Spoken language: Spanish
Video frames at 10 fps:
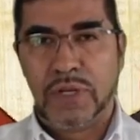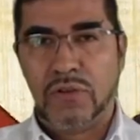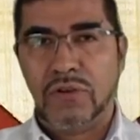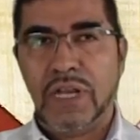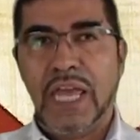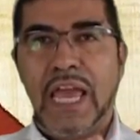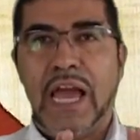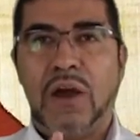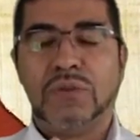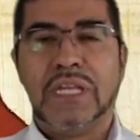perdón,
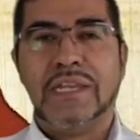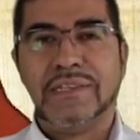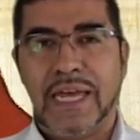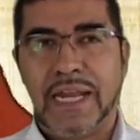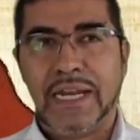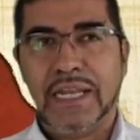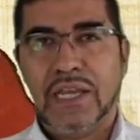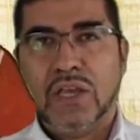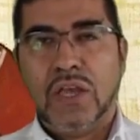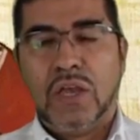a utilizar
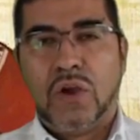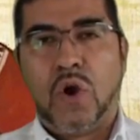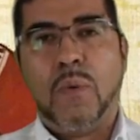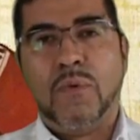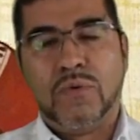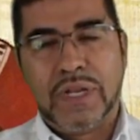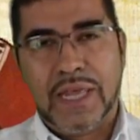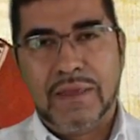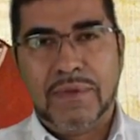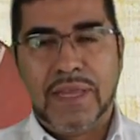como
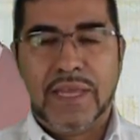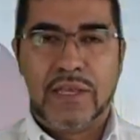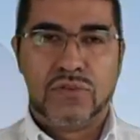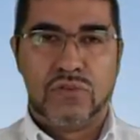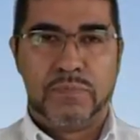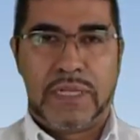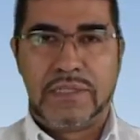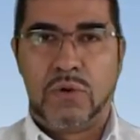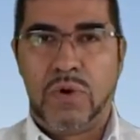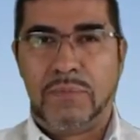unidad de medida sus partes
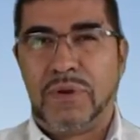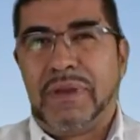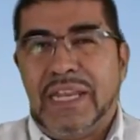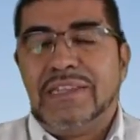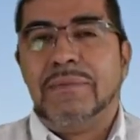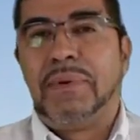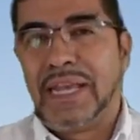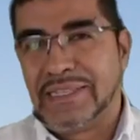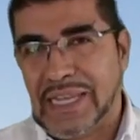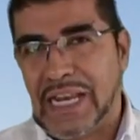del cuerpo. Imagínense para
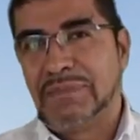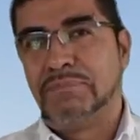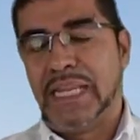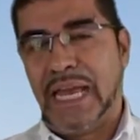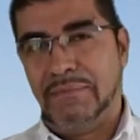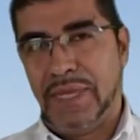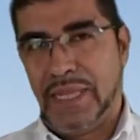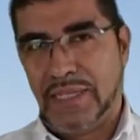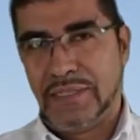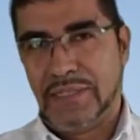hacer las
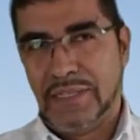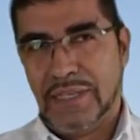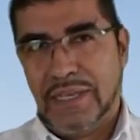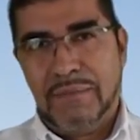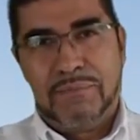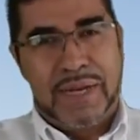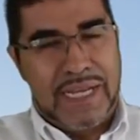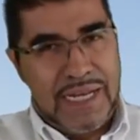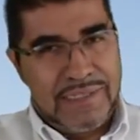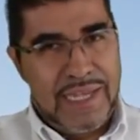pirámides, para
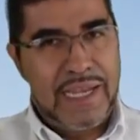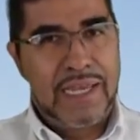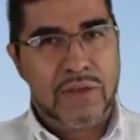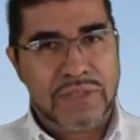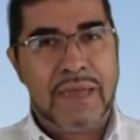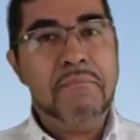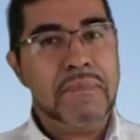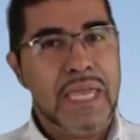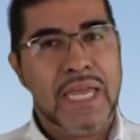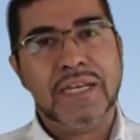que les hayan quedado tan
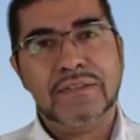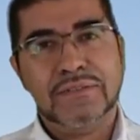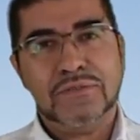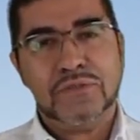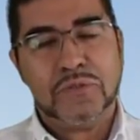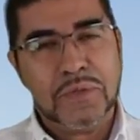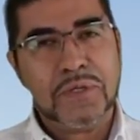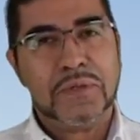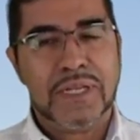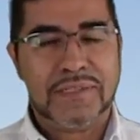bien tuvieron
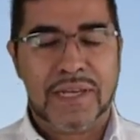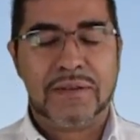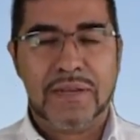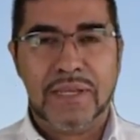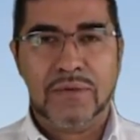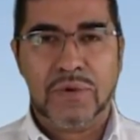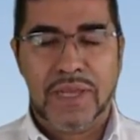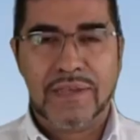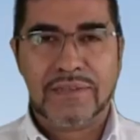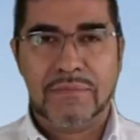que utilizar
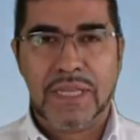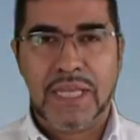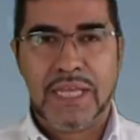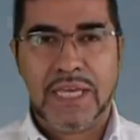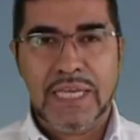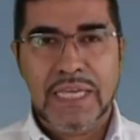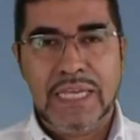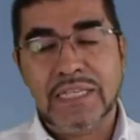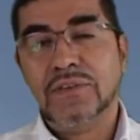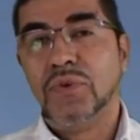unidades de medida.
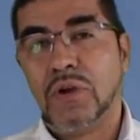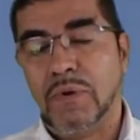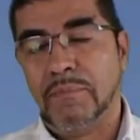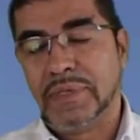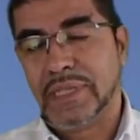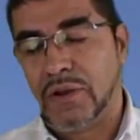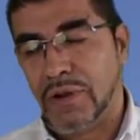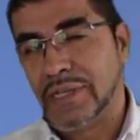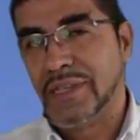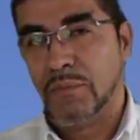Y así fue como
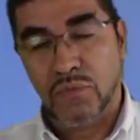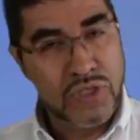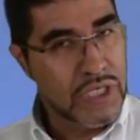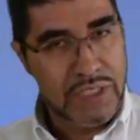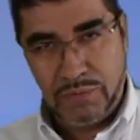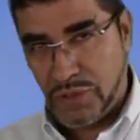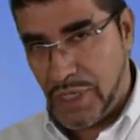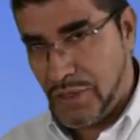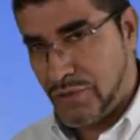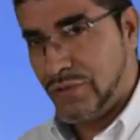empezaron hace muchísimos
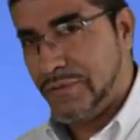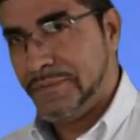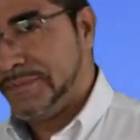años.